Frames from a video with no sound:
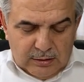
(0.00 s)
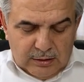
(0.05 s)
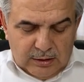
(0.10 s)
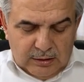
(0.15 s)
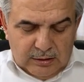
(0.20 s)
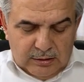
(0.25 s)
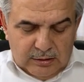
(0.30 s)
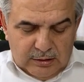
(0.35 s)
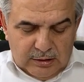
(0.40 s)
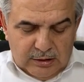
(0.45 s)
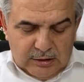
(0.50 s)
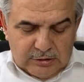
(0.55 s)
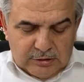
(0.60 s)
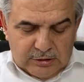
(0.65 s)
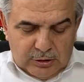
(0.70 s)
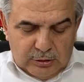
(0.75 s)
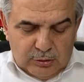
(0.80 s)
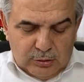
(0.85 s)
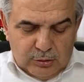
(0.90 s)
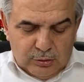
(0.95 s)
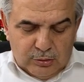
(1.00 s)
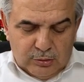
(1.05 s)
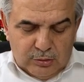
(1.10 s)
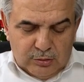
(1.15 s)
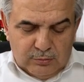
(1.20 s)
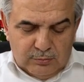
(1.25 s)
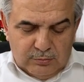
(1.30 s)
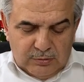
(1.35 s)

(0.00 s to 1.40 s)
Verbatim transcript: Allah da onu